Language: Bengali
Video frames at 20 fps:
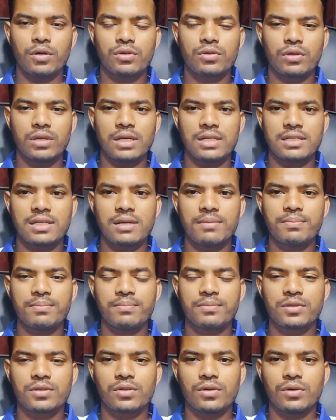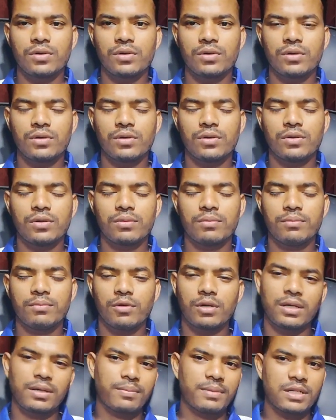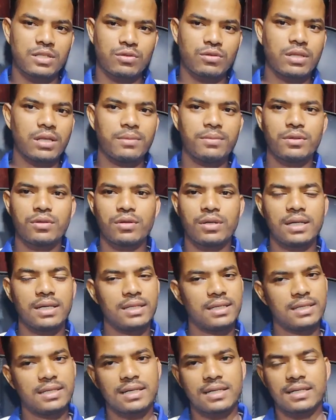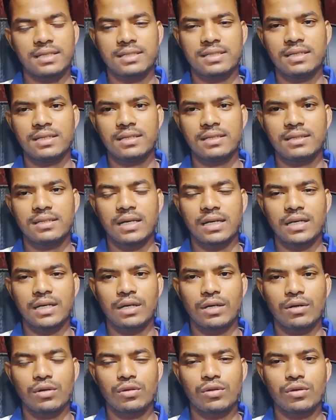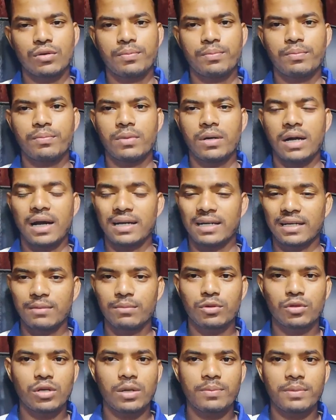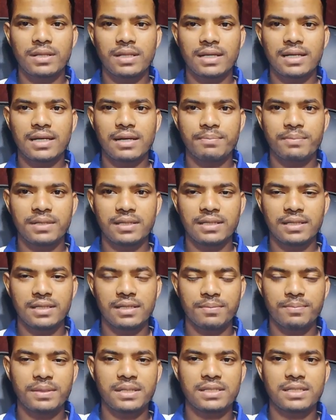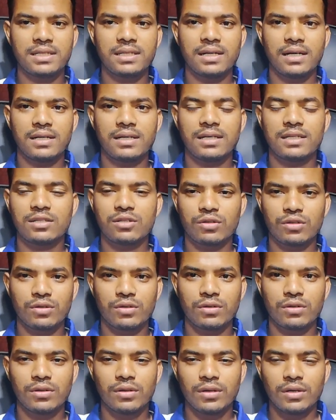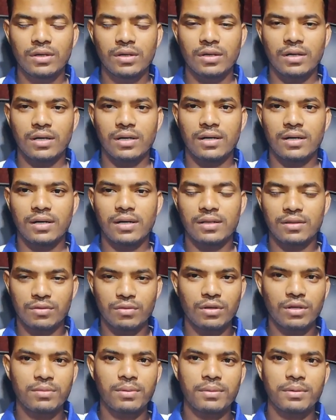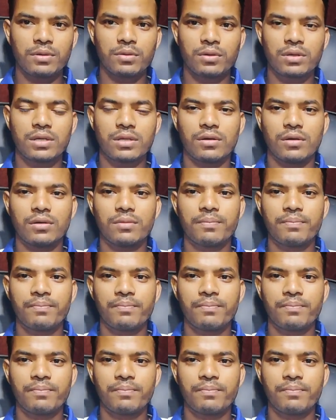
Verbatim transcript: পর চলে আসলাম সো অনেক ব্যস্ততার ভিতরে দিন কাটাচ্ছি যার কারণে হয়তো আগের মতো আপনাদেরকে আপডেট দিতে পারছি না এর জন্য আন্তরিকভাবে দুঃখিত